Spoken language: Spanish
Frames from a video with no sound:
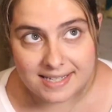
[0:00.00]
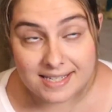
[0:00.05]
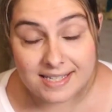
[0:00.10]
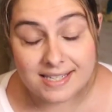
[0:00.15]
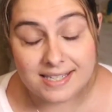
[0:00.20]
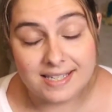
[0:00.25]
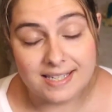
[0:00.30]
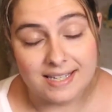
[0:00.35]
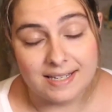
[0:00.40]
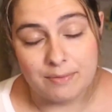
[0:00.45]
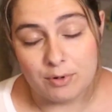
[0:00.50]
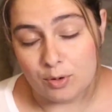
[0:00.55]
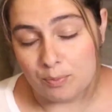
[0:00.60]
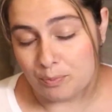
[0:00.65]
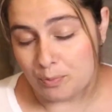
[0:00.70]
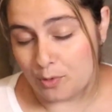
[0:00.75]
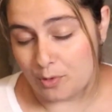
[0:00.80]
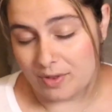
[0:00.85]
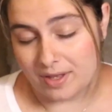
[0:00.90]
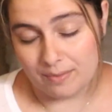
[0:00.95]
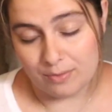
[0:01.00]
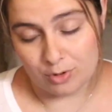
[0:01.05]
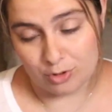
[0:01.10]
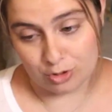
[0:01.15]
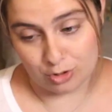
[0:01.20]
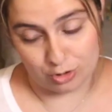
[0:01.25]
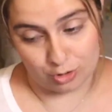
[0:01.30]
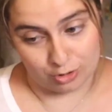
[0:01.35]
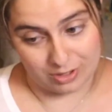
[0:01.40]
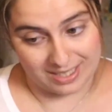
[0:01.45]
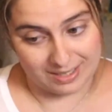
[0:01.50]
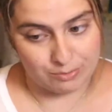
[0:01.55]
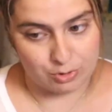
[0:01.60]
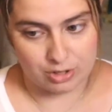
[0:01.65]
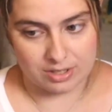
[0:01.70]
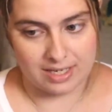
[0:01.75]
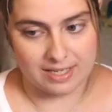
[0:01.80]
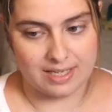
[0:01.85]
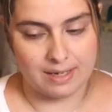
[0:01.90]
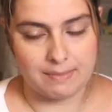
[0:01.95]
si lo podemos o
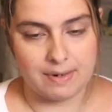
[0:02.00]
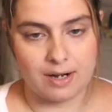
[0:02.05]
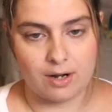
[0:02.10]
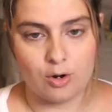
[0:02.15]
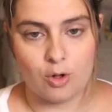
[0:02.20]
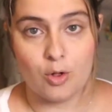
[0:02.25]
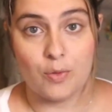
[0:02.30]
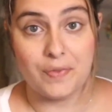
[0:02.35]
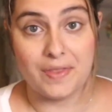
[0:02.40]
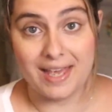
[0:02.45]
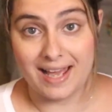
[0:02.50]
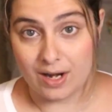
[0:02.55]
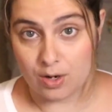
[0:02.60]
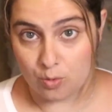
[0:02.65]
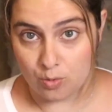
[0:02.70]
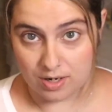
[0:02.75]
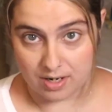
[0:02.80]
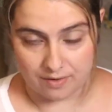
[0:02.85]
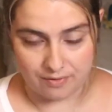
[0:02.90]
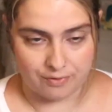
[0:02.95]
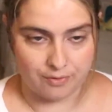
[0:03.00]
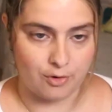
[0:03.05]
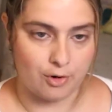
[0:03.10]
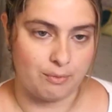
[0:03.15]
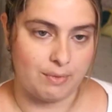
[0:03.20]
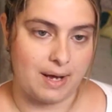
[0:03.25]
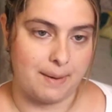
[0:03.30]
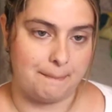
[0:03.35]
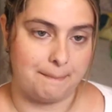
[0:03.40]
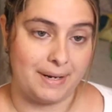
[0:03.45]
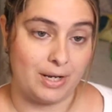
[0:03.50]
tenemos que llamarlo de alguna forma.